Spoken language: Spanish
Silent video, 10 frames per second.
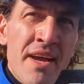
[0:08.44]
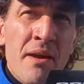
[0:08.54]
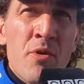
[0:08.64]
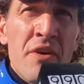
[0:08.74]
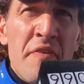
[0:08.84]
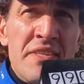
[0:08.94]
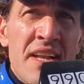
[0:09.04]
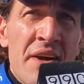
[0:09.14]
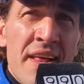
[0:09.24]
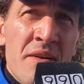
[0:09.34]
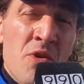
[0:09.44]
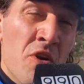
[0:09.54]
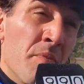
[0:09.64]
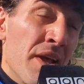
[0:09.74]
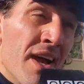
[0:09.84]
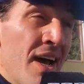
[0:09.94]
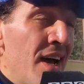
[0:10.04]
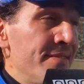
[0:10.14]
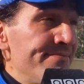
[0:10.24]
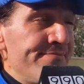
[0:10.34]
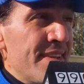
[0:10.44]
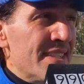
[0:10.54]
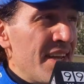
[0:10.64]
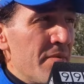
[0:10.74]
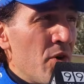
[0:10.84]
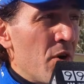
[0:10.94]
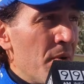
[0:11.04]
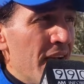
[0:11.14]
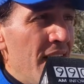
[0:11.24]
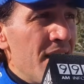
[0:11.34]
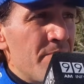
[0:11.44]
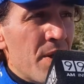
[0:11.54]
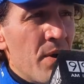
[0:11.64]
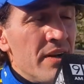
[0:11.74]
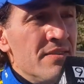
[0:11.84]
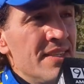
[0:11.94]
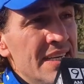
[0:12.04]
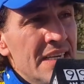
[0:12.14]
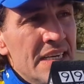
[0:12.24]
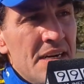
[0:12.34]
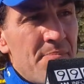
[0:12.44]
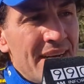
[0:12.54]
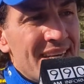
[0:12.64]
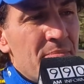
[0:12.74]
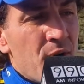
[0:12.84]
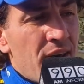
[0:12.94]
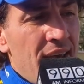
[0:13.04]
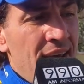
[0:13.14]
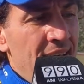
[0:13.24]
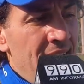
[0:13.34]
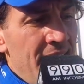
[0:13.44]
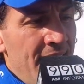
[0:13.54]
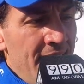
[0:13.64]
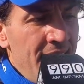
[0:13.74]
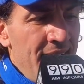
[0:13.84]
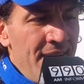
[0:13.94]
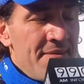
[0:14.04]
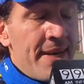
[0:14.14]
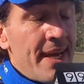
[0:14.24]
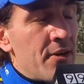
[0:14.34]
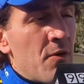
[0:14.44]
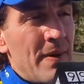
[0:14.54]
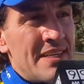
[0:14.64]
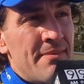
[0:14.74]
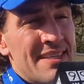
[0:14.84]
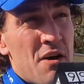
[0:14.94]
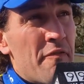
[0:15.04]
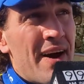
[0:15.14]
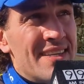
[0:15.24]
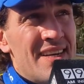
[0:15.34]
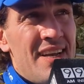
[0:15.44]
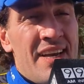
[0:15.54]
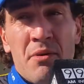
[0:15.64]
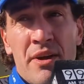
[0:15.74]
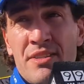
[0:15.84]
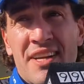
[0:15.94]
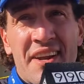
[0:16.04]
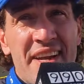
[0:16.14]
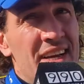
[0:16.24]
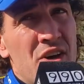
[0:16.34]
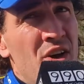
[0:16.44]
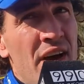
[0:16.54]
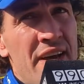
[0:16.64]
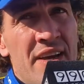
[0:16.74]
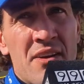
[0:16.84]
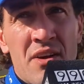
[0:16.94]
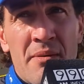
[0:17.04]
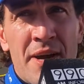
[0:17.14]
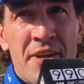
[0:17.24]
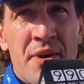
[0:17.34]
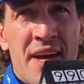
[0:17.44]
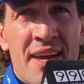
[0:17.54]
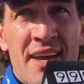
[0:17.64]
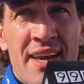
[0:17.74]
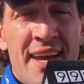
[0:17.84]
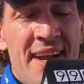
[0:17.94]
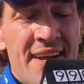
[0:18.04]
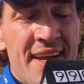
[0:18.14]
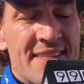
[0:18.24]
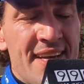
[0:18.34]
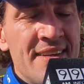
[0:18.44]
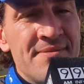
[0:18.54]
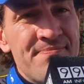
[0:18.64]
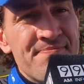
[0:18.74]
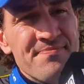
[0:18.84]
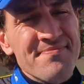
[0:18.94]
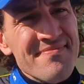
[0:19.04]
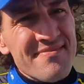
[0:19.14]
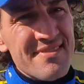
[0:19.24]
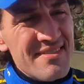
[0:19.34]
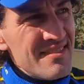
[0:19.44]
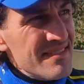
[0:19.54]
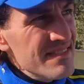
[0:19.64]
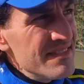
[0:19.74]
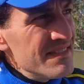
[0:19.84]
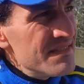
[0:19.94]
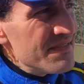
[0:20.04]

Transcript: Es eh, muy difícil, la verdad, muy complicada, una serie muy complicada, pero bueno, pasa porque eh, Mariano nos pasa demasiado fácil y bueno, se enreda todo ahí con las maniobras que, que hace él. Ayer ya lo decías